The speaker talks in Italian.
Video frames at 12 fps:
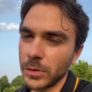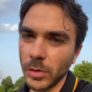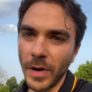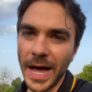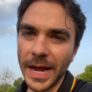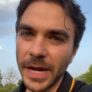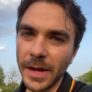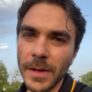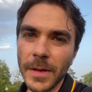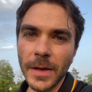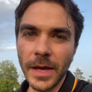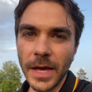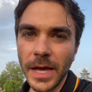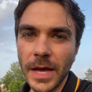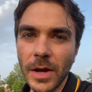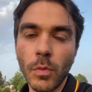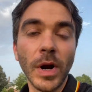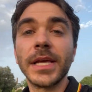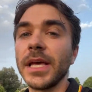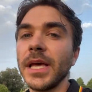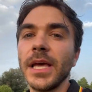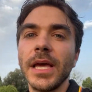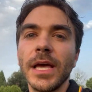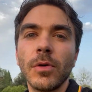trovare eh,
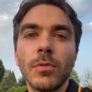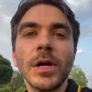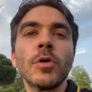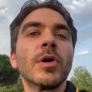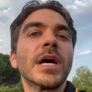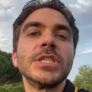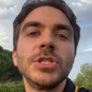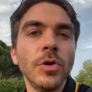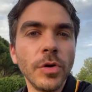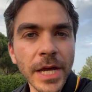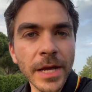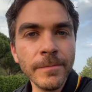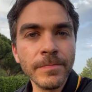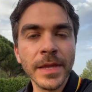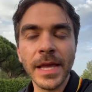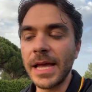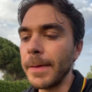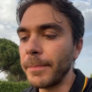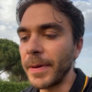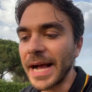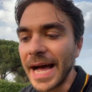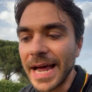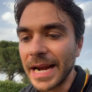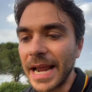qualche, qualche, occasione e
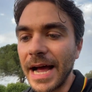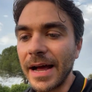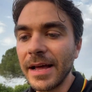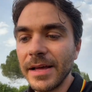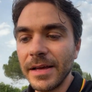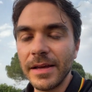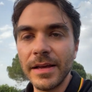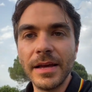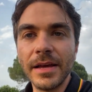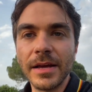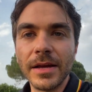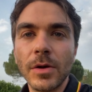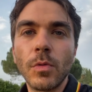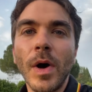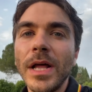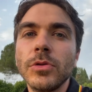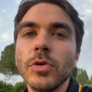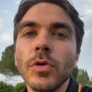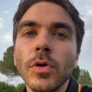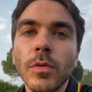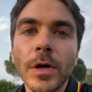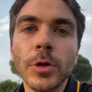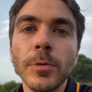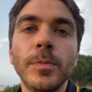pagarla eh, quanto,
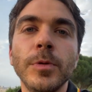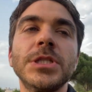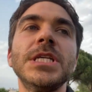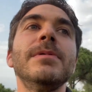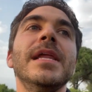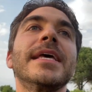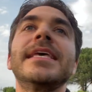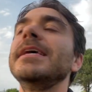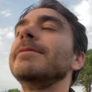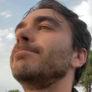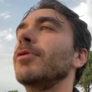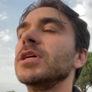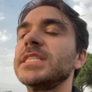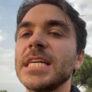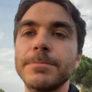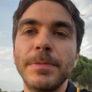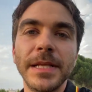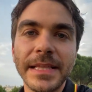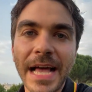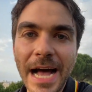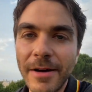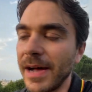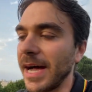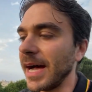quanto, più possibile. Chi poi si
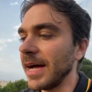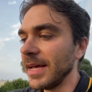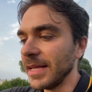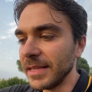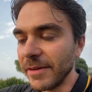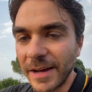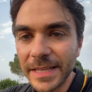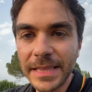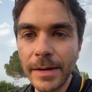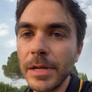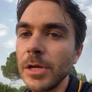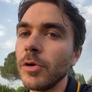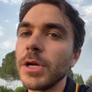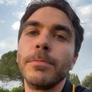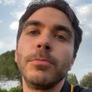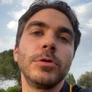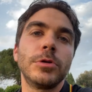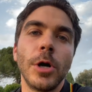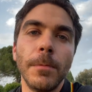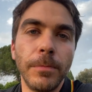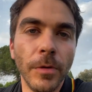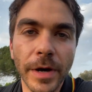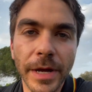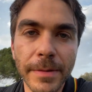aspettava dei fantamilioni
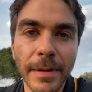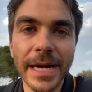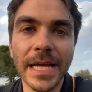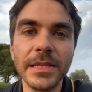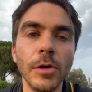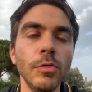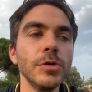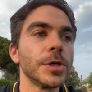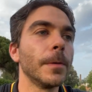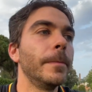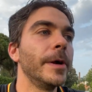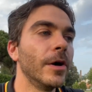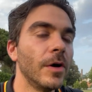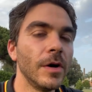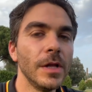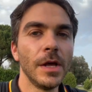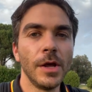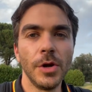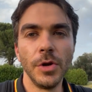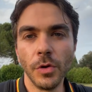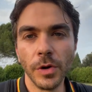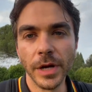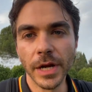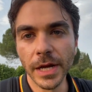purtroppo rimarrà deluso, però
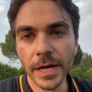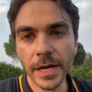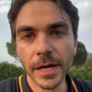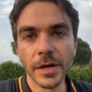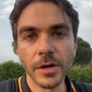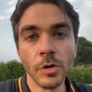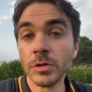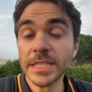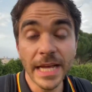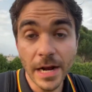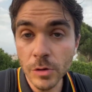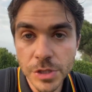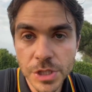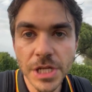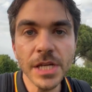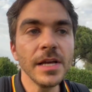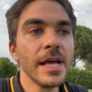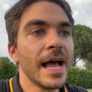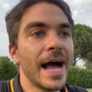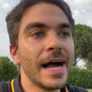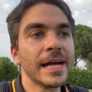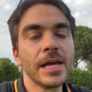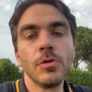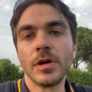non, eh, non, sarà così,
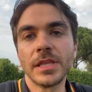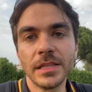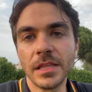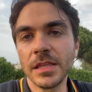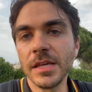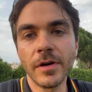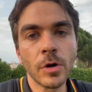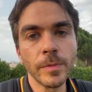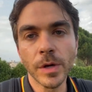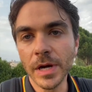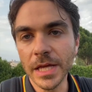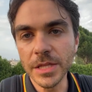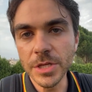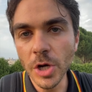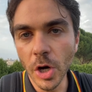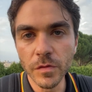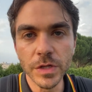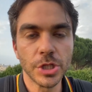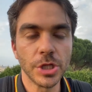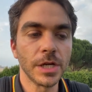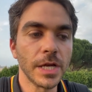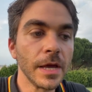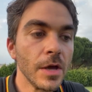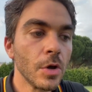anche in una trattativa come quella di Jovic,
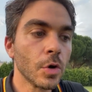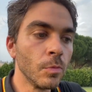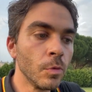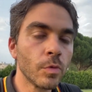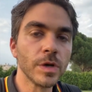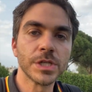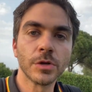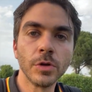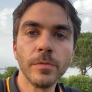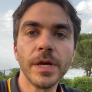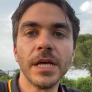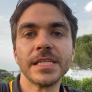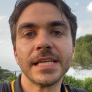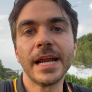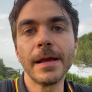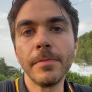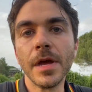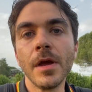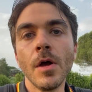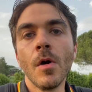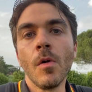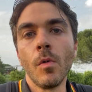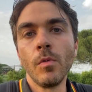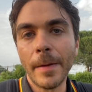che comunque secondo me sarebbe
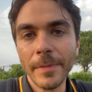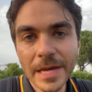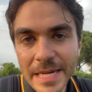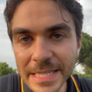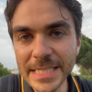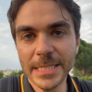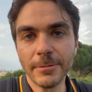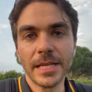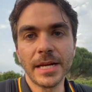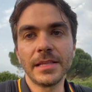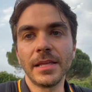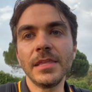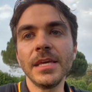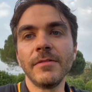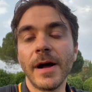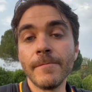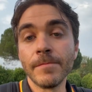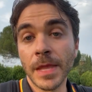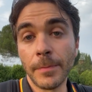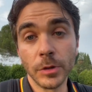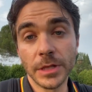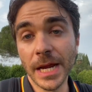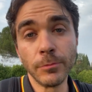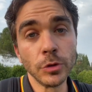una bellissima trattativa e
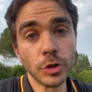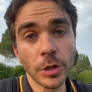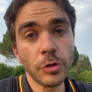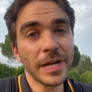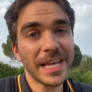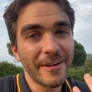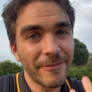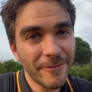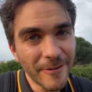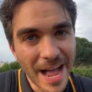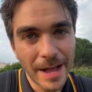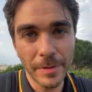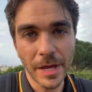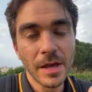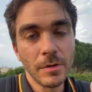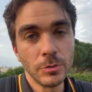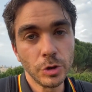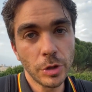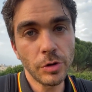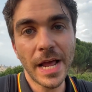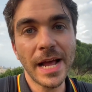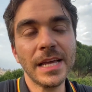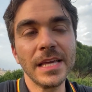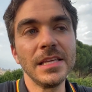porterebbe un giocatore che ha fame, un giocatore
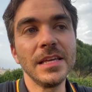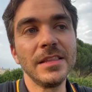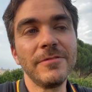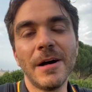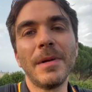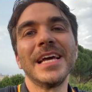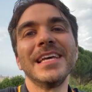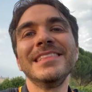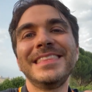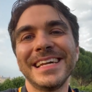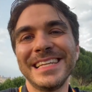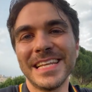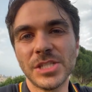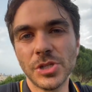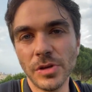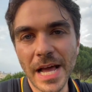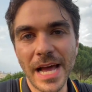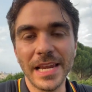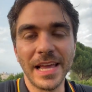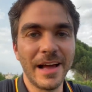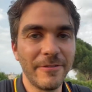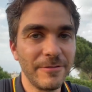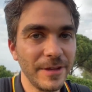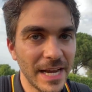anche di, di fama internazionale a
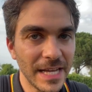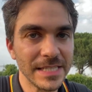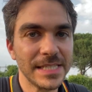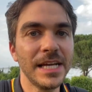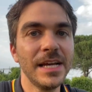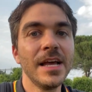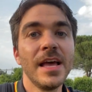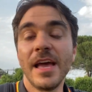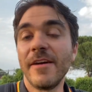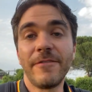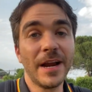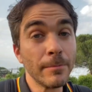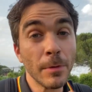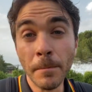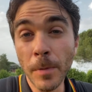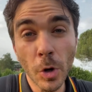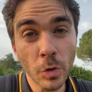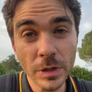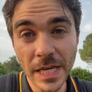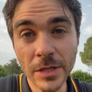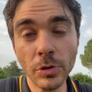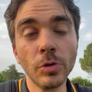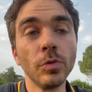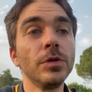Firenze e farebbe un po'
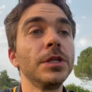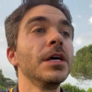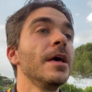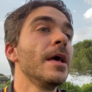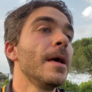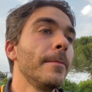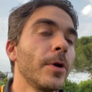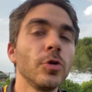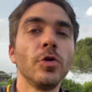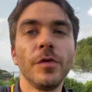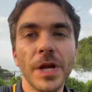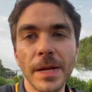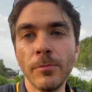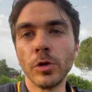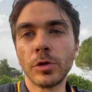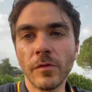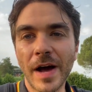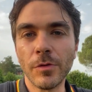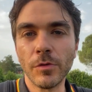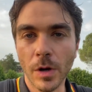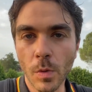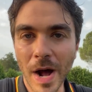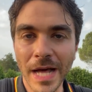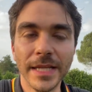contento tutti, però dovremmo trovare una
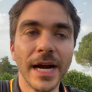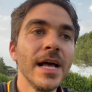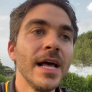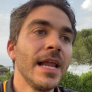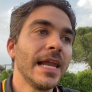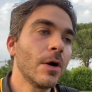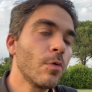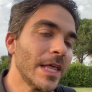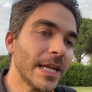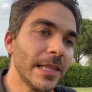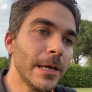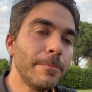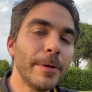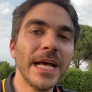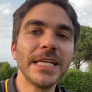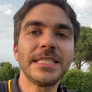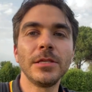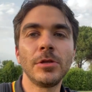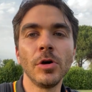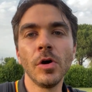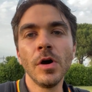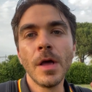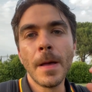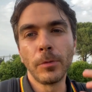quadra. La quadra del prestito
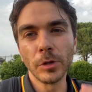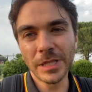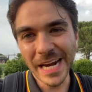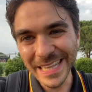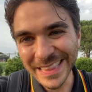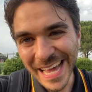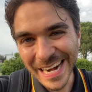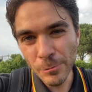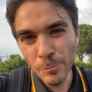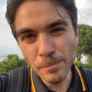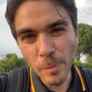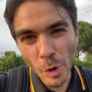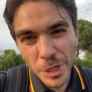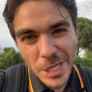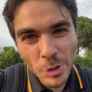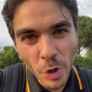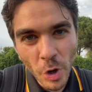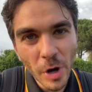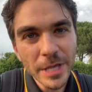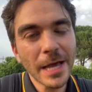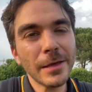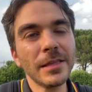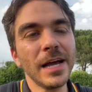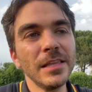potrà dare un pochino noia
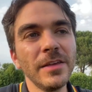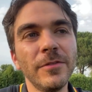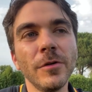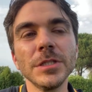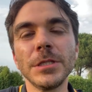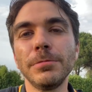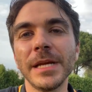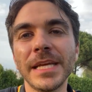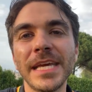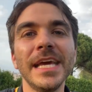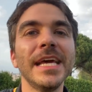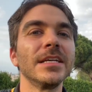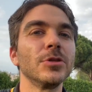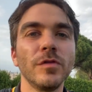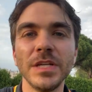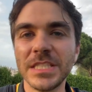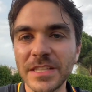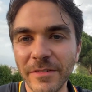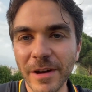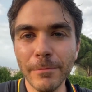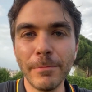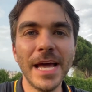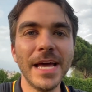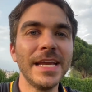ai, ai tifosi perché dovesse far
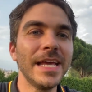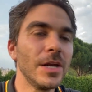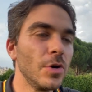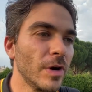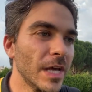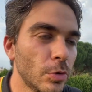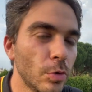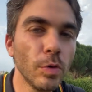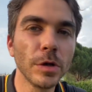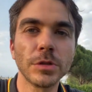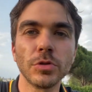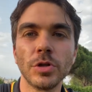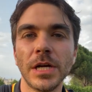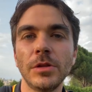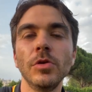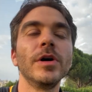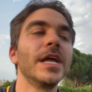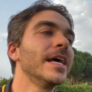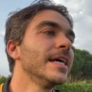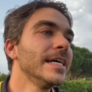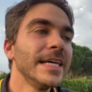bene, non è tuo sto giocatore?